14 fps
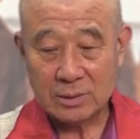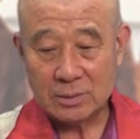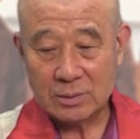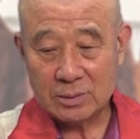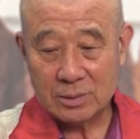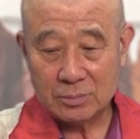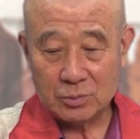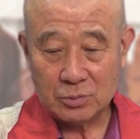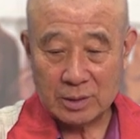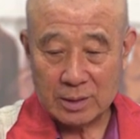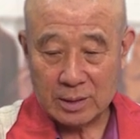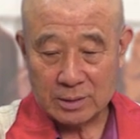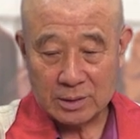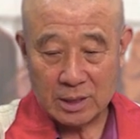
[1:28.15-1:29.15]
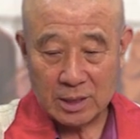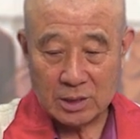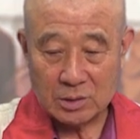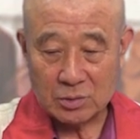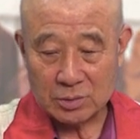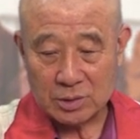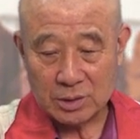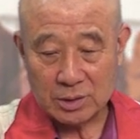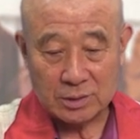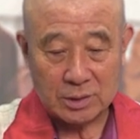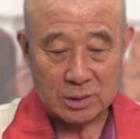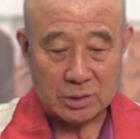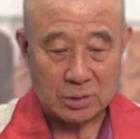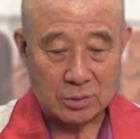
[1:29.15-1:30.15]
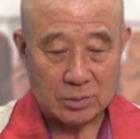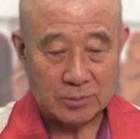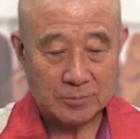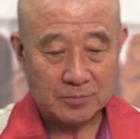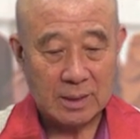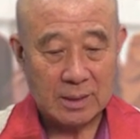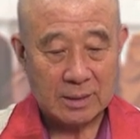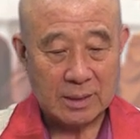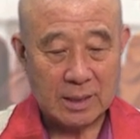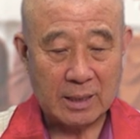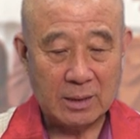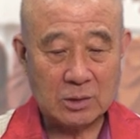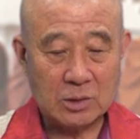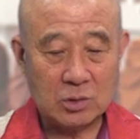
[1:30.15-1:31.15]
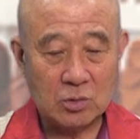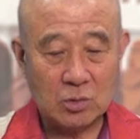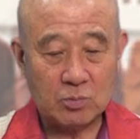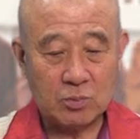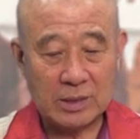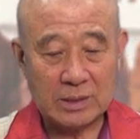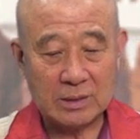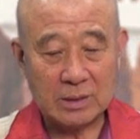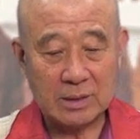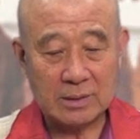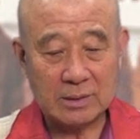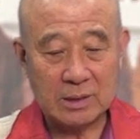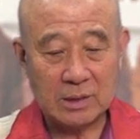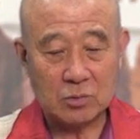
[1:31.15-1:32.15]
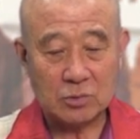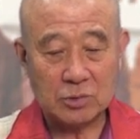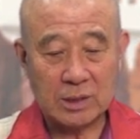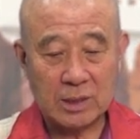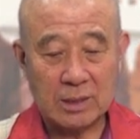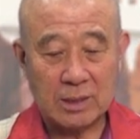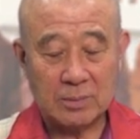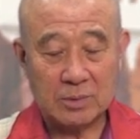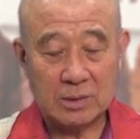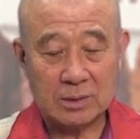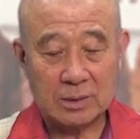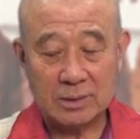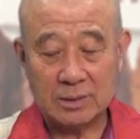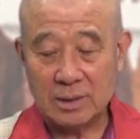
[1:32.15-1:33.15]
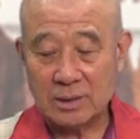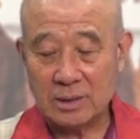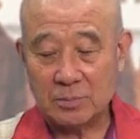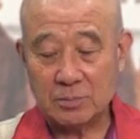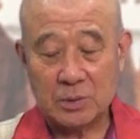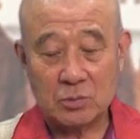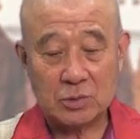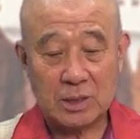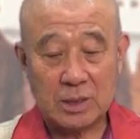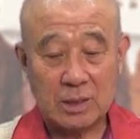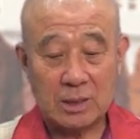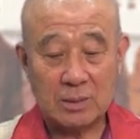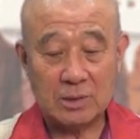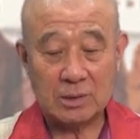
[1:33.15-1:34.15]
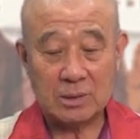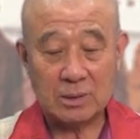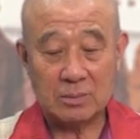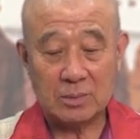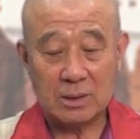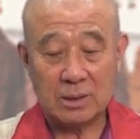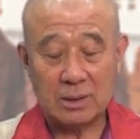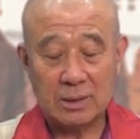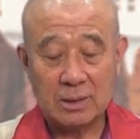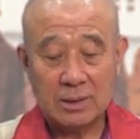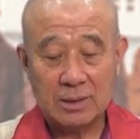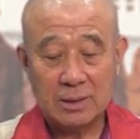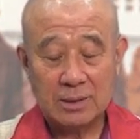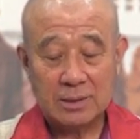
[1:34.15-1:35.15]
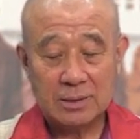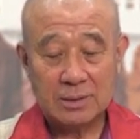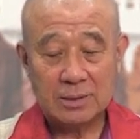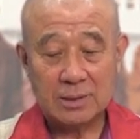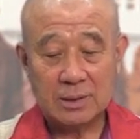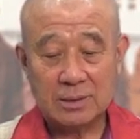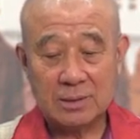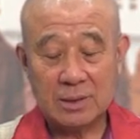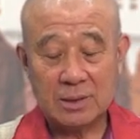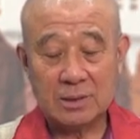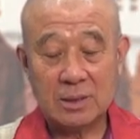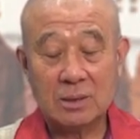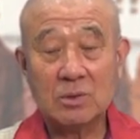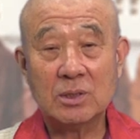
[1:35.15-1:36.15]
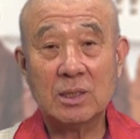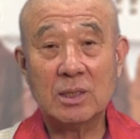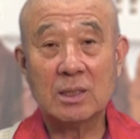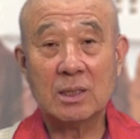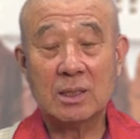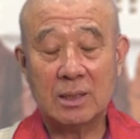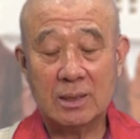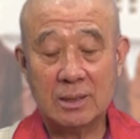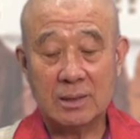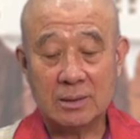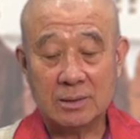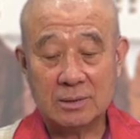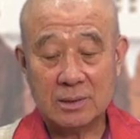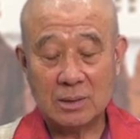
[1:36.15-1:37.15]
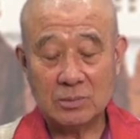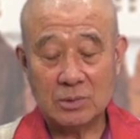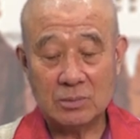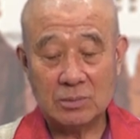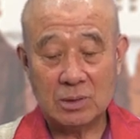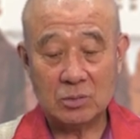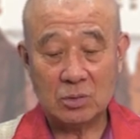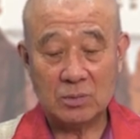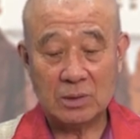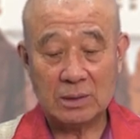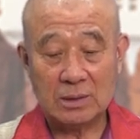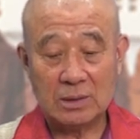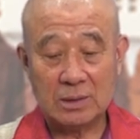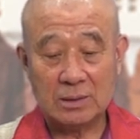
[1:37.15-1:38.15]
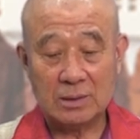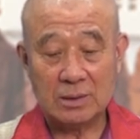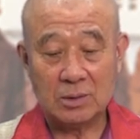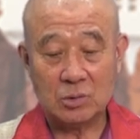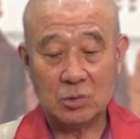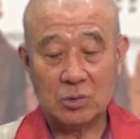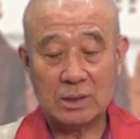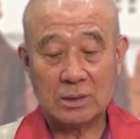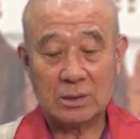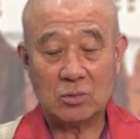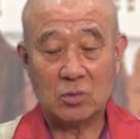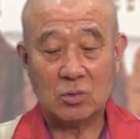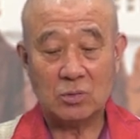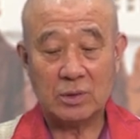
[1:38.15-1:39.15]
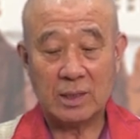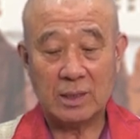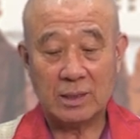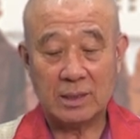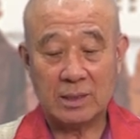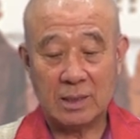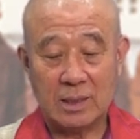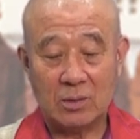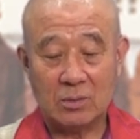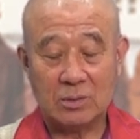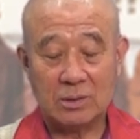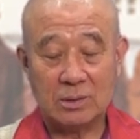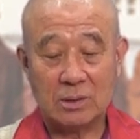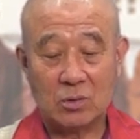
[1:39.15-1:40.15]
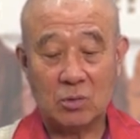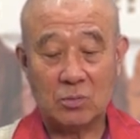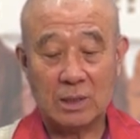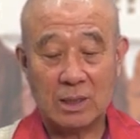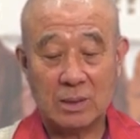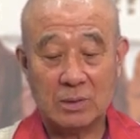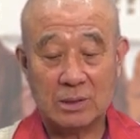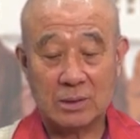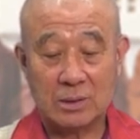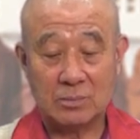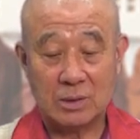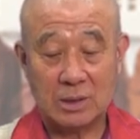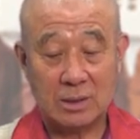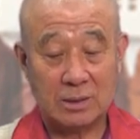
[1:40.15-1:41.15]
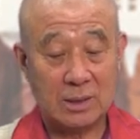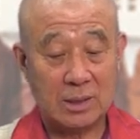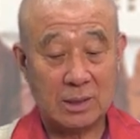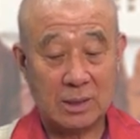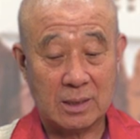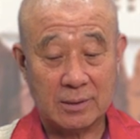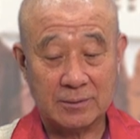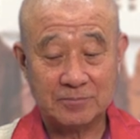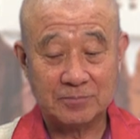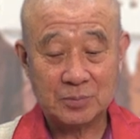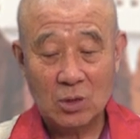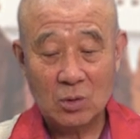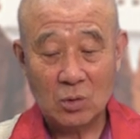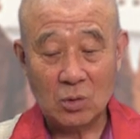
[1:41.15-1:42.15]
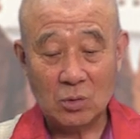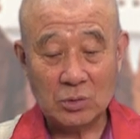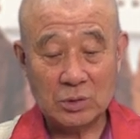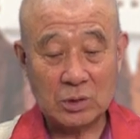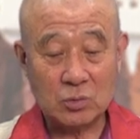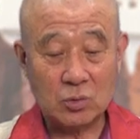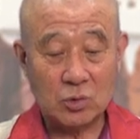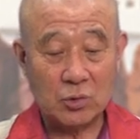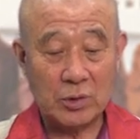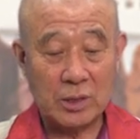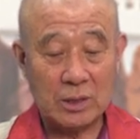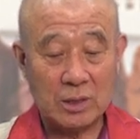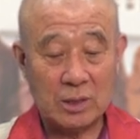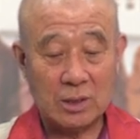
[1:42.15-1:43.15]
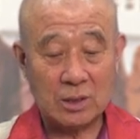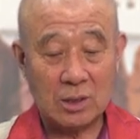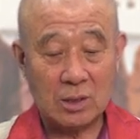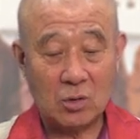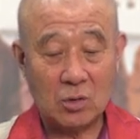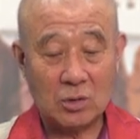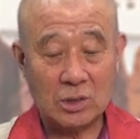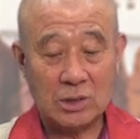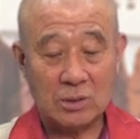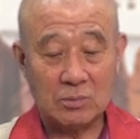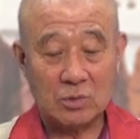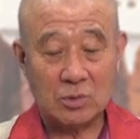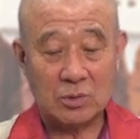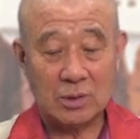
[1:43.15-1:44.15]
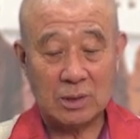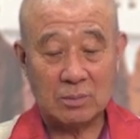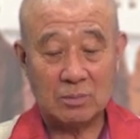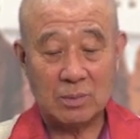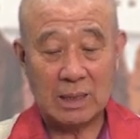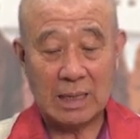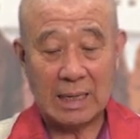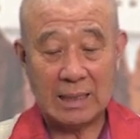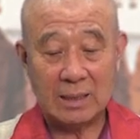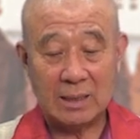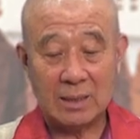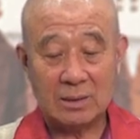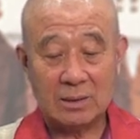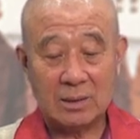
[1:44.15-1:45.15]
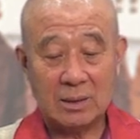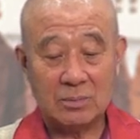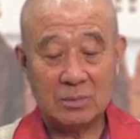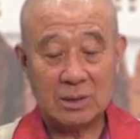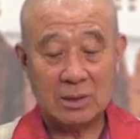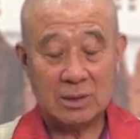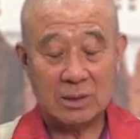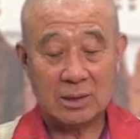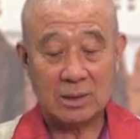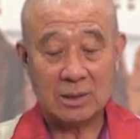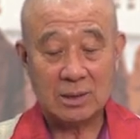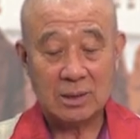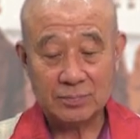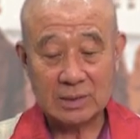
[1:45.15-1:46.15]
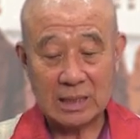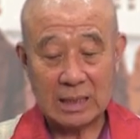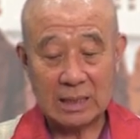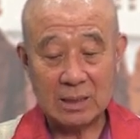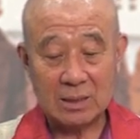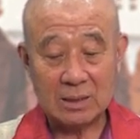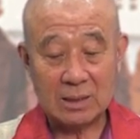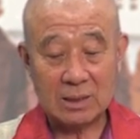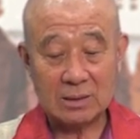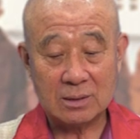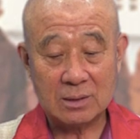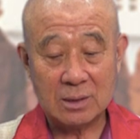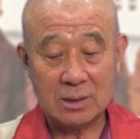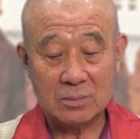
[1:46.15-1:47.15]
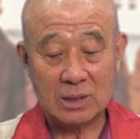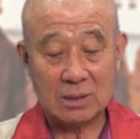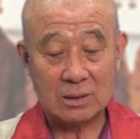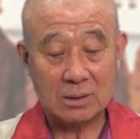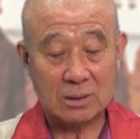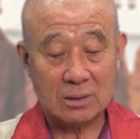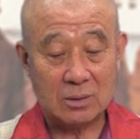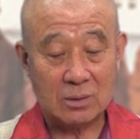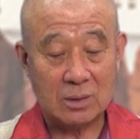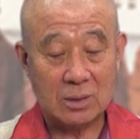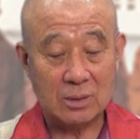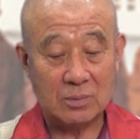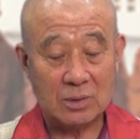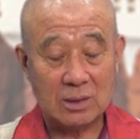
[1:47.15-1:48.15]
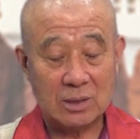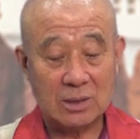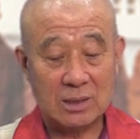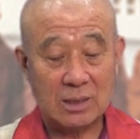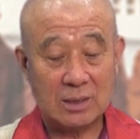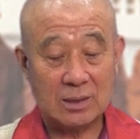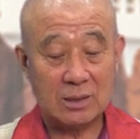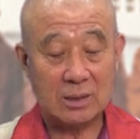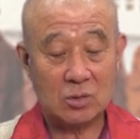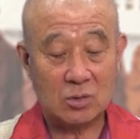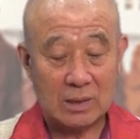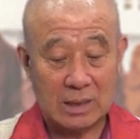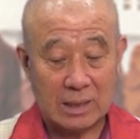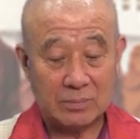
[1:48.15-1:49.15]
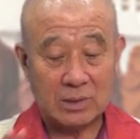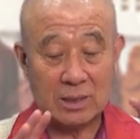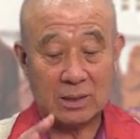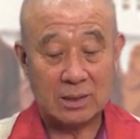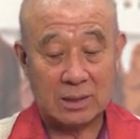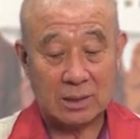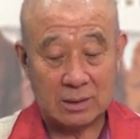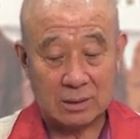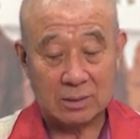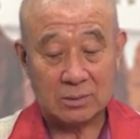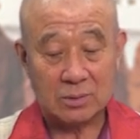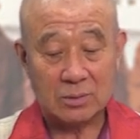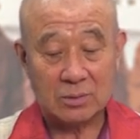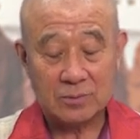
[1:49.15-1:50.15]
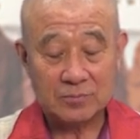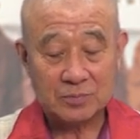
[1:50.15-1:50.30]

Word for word: 그분에 대한 책이죠. 전기죠. 나 역시도 불안정한 이국 생활을 하면서 그때 이제 비구 생활을 하면서 뭐 이제 그때는 젊을 때니까 30대 초반이니까 이제 어디로 가서 공부를 해야 되냐 하고 이제 고민하면서 뭐 이럴 때니까 오직 고도의 일념과 호기심으로 이른바 아일랜드 허미티지 아일랜드랑은 섬이란 거고 허미티지라는 건는 조금 남자를 얘기하는 거거든요.